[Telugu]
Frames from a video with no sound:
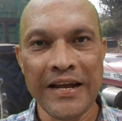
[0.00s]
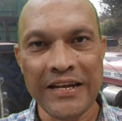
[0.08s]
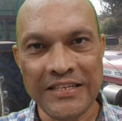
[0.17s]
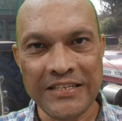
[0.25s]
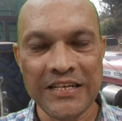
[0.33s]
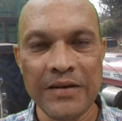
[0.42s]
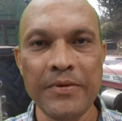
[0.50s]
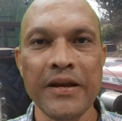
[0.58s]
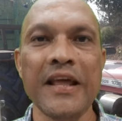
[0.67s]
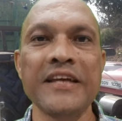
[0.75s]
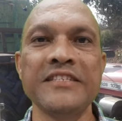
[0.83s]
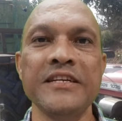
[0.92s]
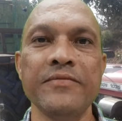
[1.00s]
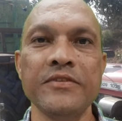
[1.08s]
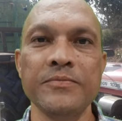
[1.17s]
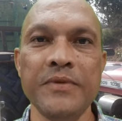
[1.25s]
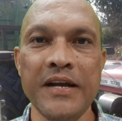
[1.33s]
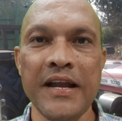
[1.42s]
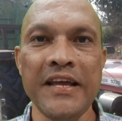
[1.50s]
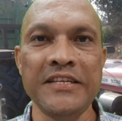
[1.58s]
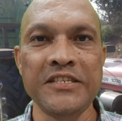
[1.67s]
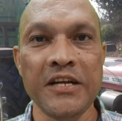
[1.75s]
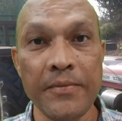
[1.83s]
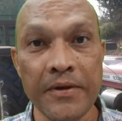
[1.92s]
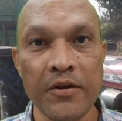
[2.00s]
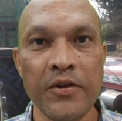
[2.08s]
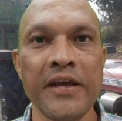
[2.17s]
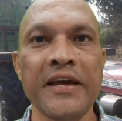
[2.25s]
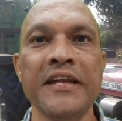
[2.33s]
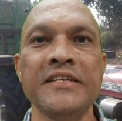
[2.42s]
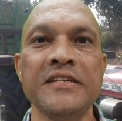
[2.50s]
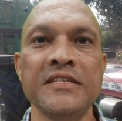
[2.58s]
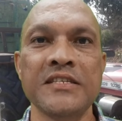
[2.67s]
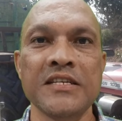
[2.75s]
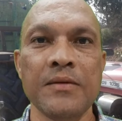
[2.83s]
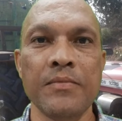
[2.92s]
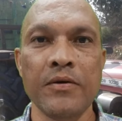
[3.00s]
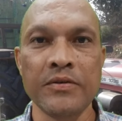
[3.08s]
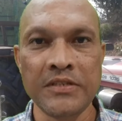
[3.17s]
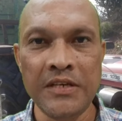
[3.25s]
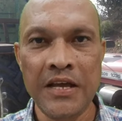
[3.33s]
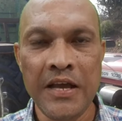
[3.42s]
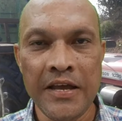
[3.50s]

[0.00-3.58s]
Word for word: ఖచ్చితంగా మీరు లైక్ చేయండి ఫ్రెండ్స్ మీరు లైక్ చేయడం నన్ను ఎంకరేజ్ చేసేట్టుగా భావించి